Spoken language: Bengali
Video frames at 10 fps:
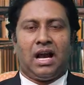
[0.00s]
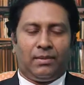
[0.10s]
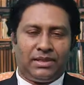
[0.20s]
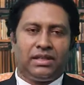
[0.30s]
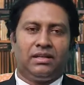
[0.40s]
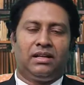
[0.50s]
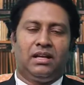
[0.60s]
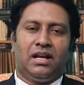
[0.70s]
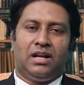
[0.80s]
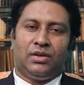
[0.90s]
আমাদের
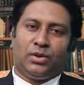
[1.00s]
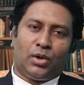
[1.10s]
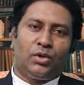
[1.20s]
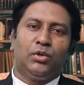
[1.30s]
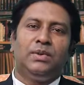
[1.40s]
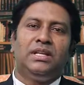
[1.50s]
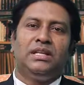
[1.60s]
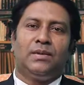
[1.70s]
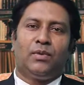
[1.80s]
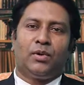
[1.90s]

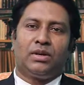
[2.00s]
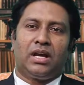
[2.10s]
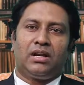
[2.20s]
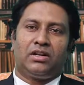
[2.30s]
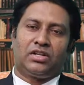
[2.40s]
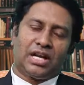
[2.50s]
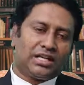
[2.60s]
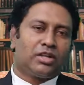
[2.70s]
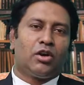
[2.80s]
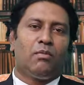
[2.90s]
দণ্ডবিধিতে পরকীয়ার
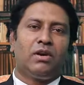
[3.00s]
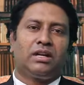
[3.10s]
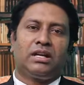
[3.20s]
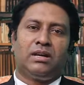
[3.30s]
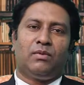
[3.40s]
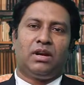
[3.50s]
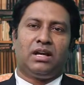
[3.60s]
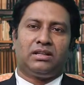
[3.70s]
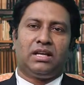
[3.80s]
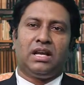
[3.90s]
সাজা সম্পর্কে কি
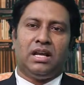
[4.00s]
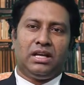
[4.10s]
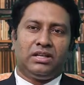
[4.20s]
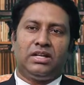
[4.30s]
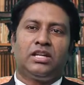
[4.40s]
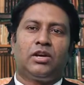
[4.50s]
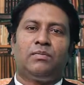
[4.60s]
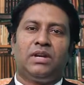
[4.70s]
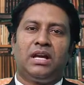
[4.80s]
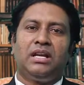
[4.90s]
বলা আছে
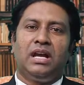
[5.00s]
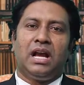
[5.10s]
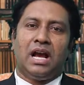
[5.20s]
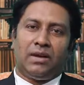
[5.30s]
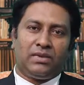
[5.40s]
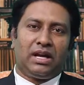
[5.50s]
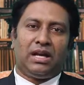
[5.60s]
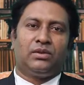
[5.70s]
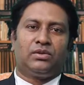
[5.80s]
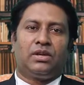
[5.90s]
সেসব নিয়েই আমি
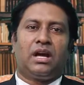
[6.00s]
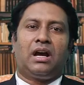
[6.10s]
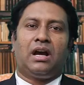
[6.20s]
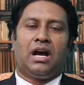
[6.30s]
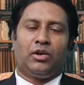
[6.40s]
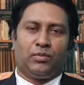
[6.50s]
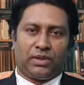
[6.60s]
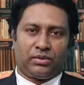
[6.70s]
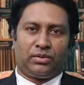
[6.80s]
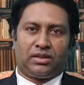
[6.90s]
আলোচনা
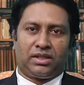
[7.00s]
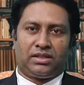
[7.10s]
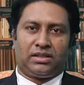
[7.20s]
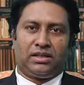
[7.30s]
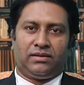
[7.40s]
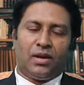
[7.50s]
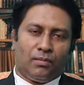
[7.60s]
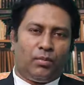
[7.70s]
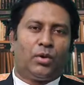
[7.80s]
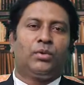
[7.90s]
আলোকপাত করতে যাচ্ছি
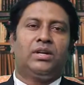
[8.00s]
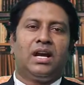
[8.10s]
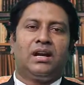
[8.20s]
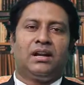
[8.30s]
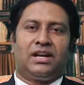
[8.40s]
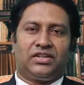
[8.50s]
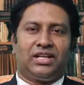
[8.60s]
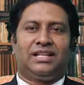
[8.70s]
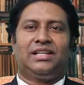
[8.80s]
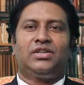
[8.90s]
পরকীয়ার
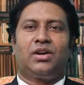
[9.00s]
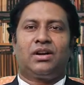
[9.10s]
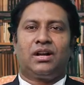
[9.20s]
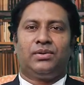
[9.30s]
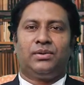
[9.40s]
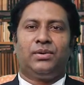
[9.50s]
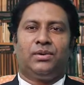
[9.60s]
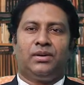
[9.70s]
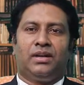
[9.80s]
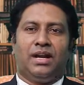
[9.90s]
সাজা সংক্রান্ত
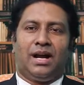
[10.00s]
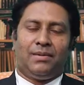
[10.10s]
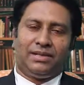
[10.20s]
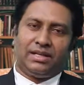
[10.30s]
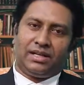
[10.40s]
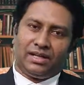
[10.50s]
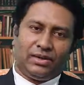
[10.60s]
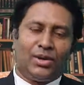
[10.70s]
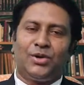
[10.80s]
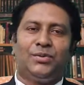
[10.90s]
আমাদের
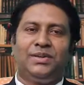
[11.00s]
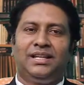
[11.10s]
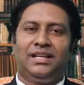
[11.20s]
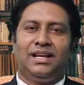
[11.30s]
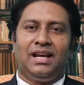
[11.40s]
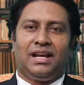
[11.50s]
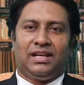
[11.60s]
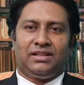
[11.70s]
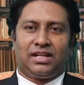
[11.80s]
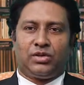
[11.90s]
দণ্ডবিধির
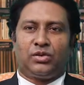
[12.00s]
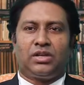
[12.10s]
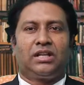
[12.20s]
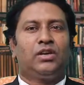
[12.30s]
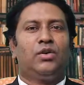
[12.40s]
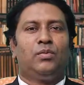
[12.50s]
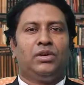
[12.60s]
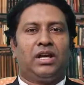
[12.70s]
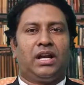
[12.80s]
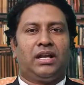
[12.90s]
চারশো
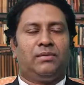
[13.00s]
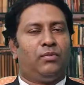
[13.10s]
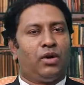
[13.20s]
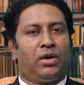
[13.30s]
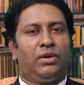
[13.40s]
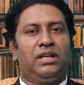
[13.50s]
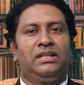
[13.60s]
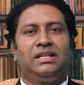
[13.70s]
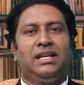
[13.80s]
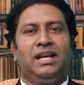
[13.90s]
সাতানব্বই ধারায় বলা
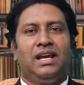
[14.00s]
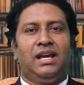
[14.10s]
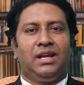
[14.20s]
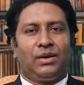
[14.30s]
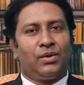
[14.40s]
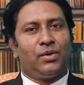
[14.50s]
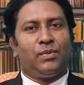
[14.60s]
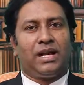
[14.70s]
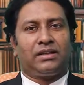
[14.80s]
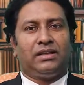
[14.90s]
হয়েছে যে কোনো
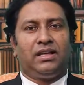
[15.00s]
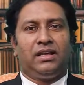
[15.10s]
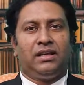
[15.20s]
ব্যক্তি